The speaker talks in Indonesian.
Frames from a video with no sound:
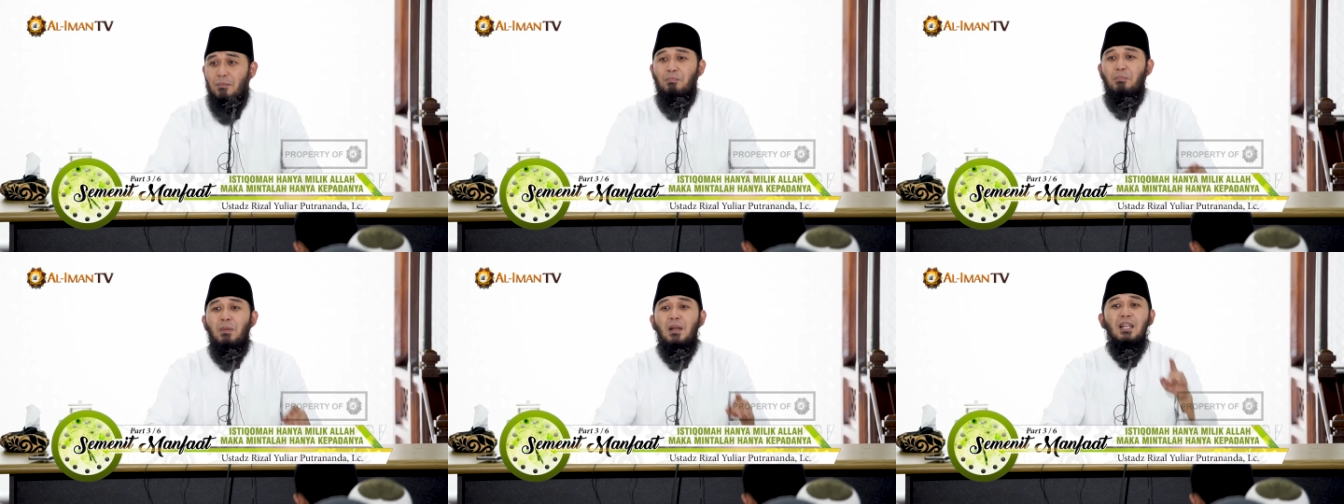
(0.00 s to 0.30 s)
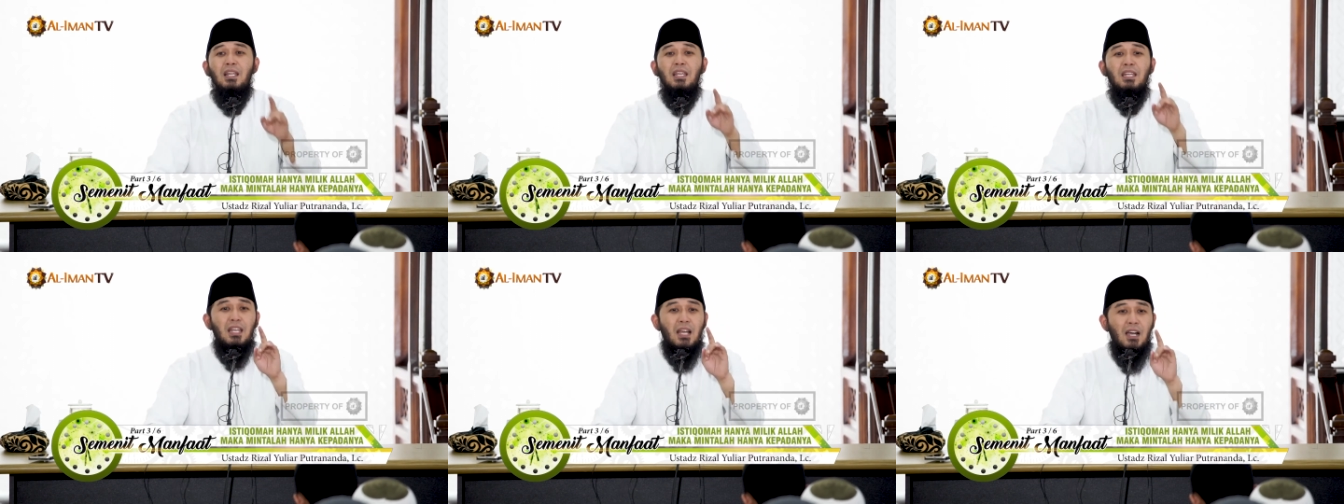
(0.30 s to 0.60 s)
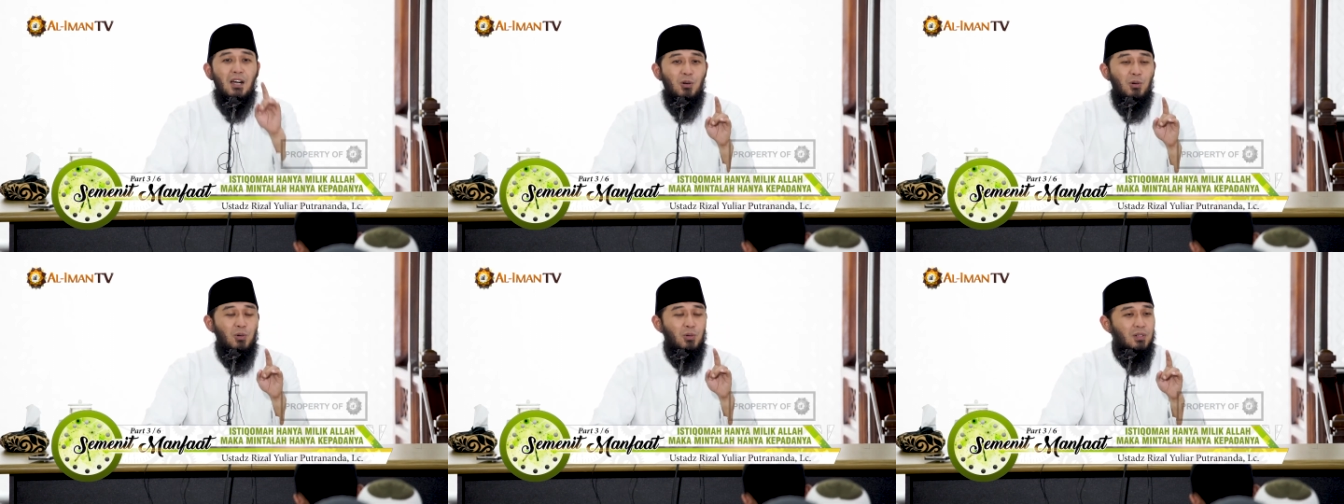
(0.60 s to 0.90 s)

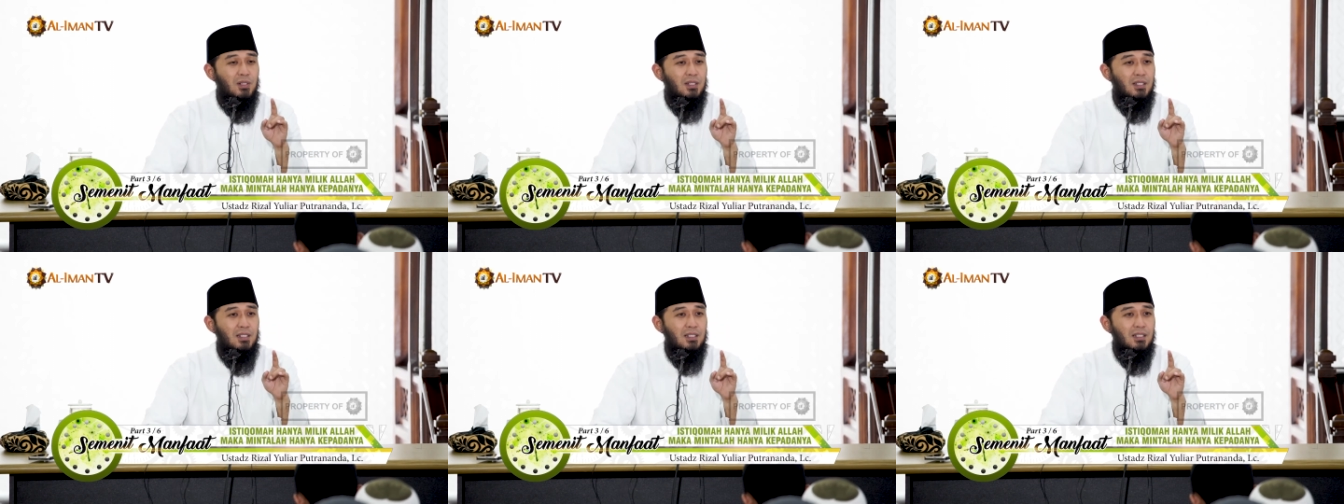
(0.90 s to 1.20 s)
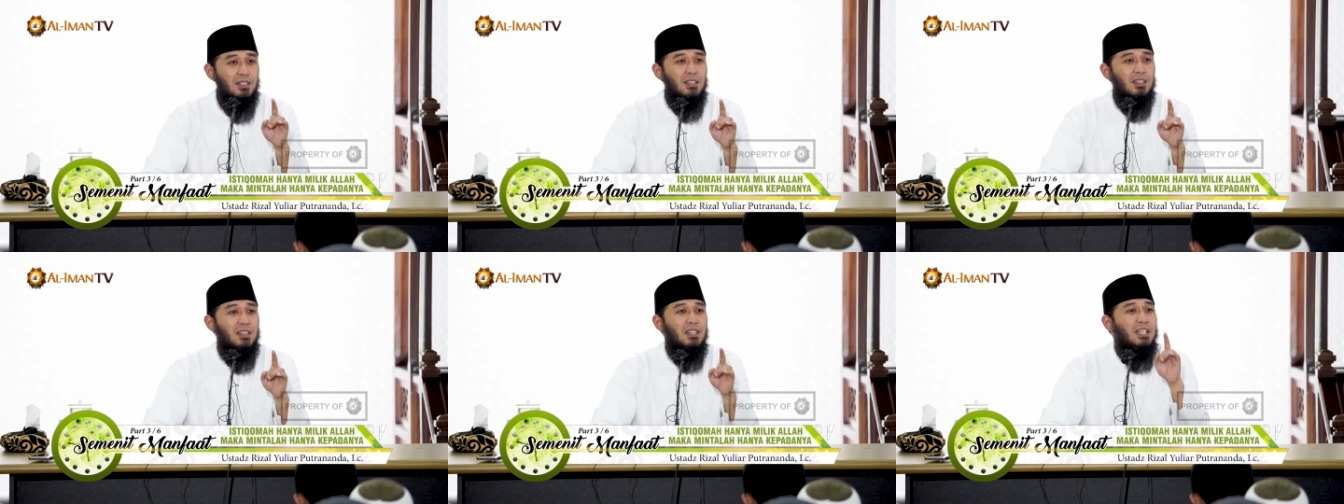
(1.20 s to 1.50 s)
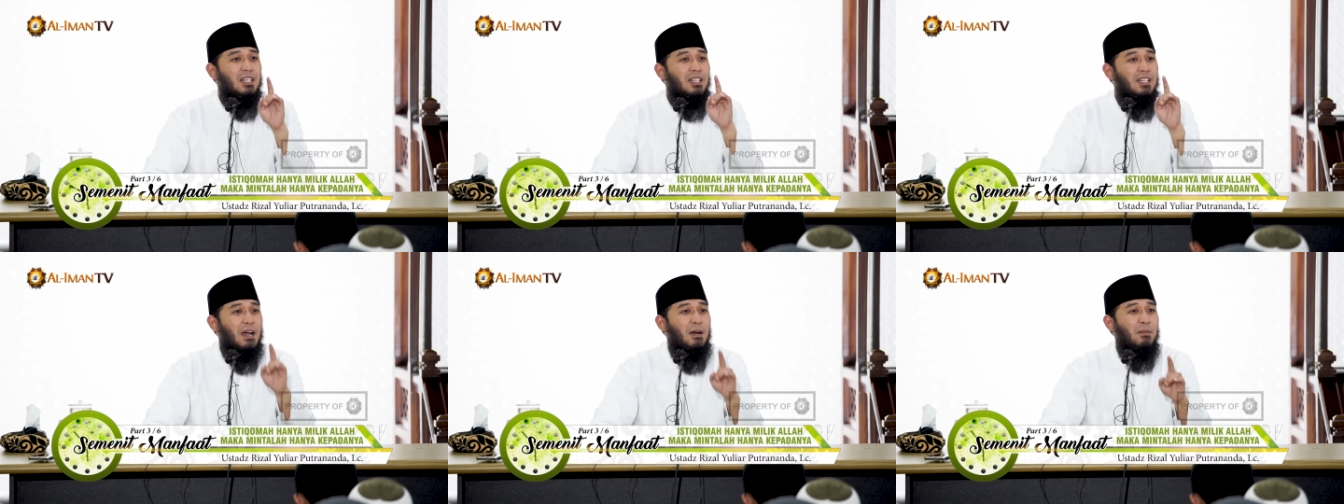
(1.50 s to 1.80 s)
beliau
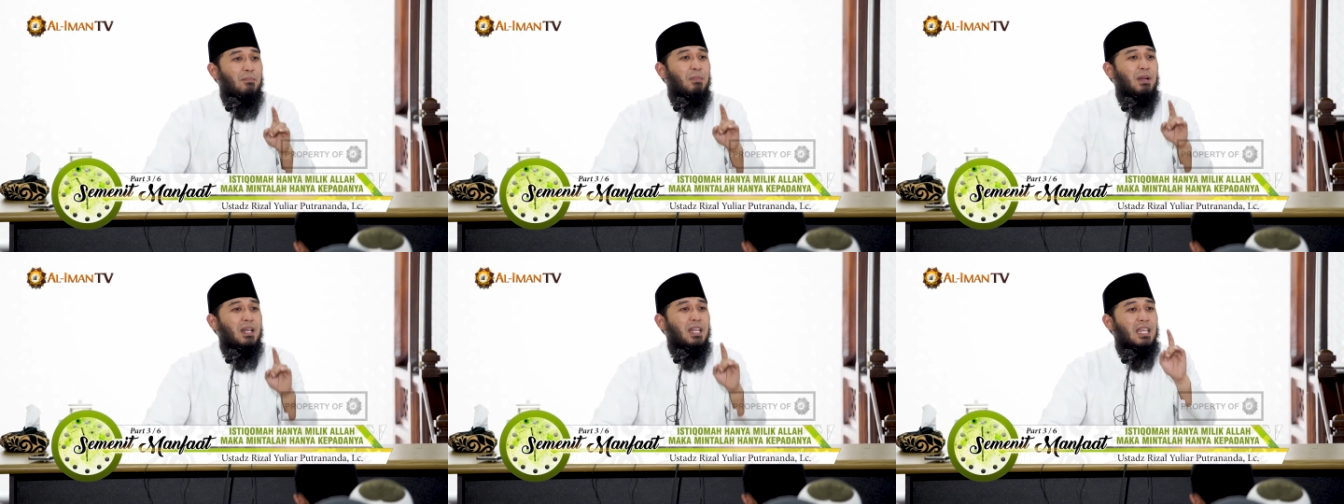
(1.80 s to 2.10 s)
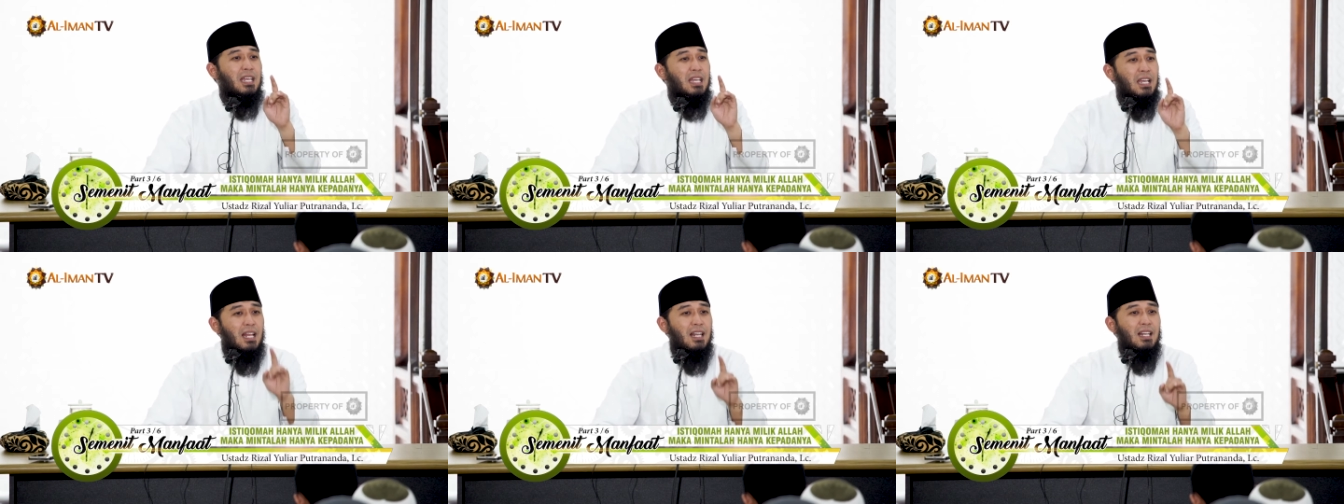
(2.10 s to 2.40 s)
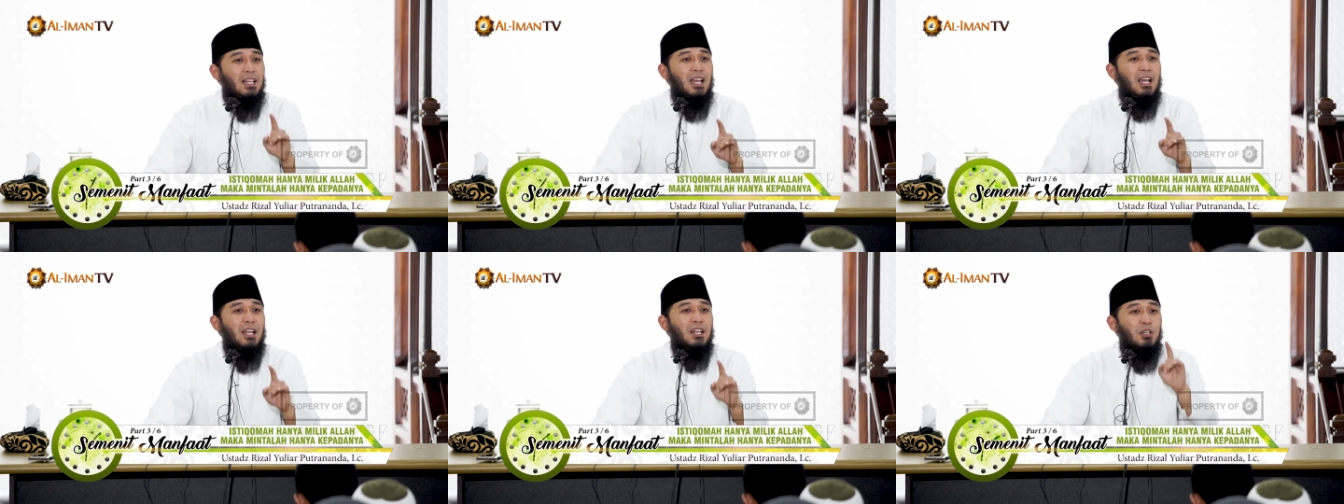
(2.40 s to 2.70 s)
tidak
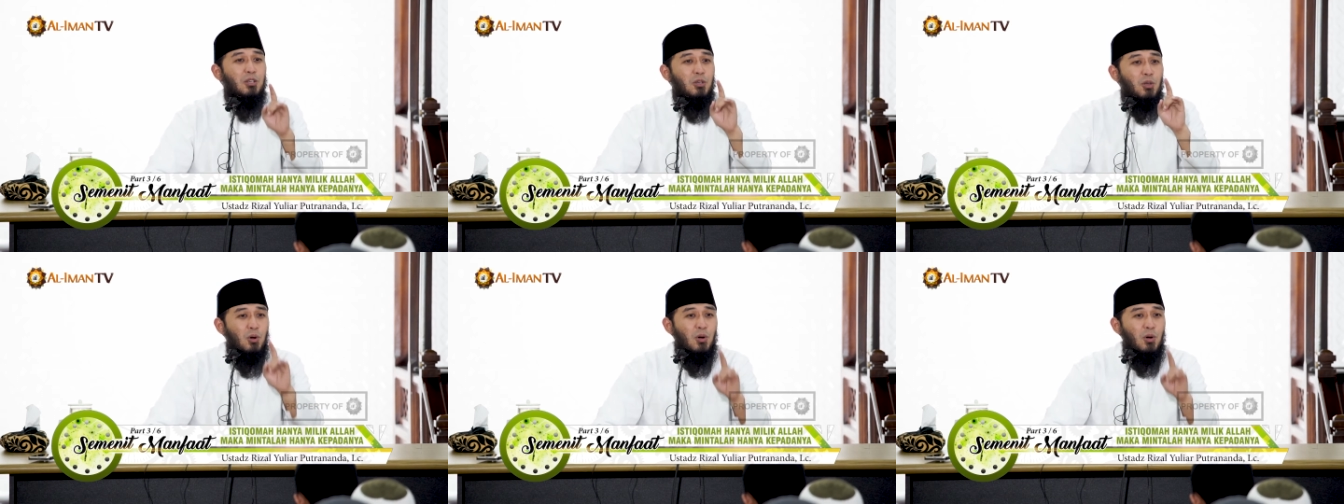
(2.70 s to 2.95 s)
meninggalkan